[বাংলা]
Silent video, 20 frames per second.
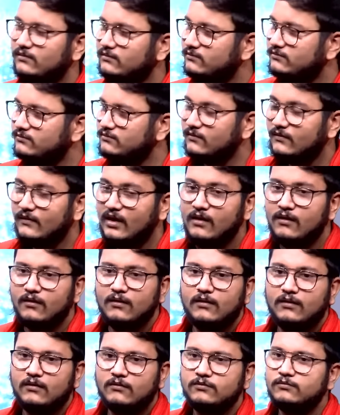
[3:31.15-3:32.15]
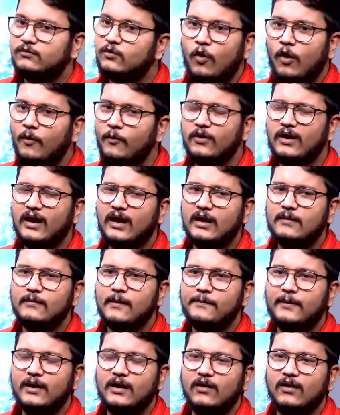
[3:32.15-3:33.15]
রাখো খবর রাখার
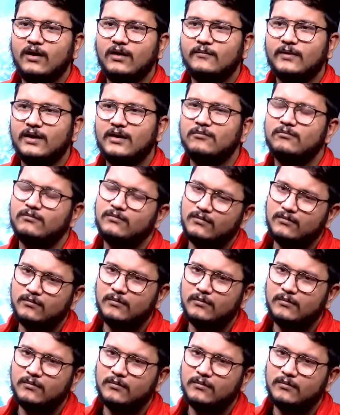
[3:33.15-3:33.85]
ব্যাপার নয় মানে, মানে